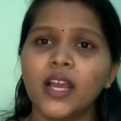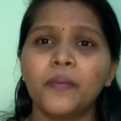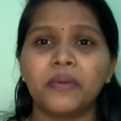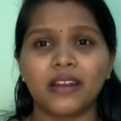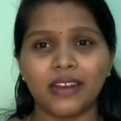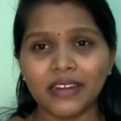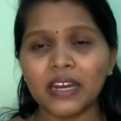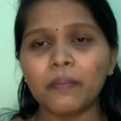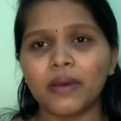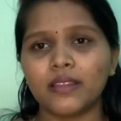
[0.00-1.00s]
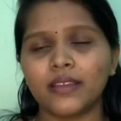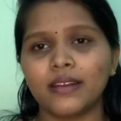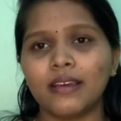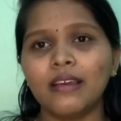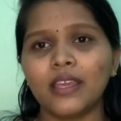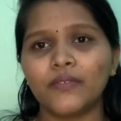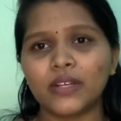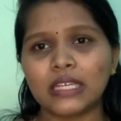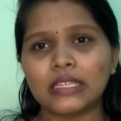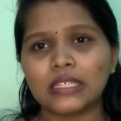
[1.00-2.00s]
பட் லேட்டராக பார்த்தீங்கன்னா
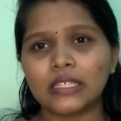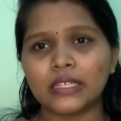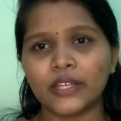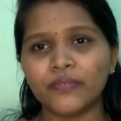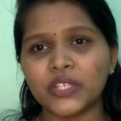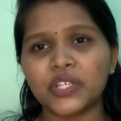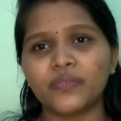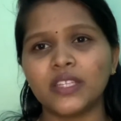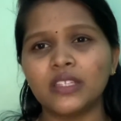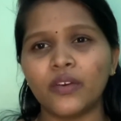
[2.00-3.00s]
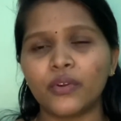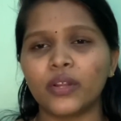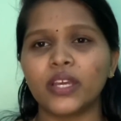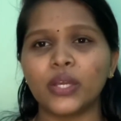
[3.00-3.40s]
இவருக்கு இந்த இன்ஃபெக்ஷன் வந்து அவரோட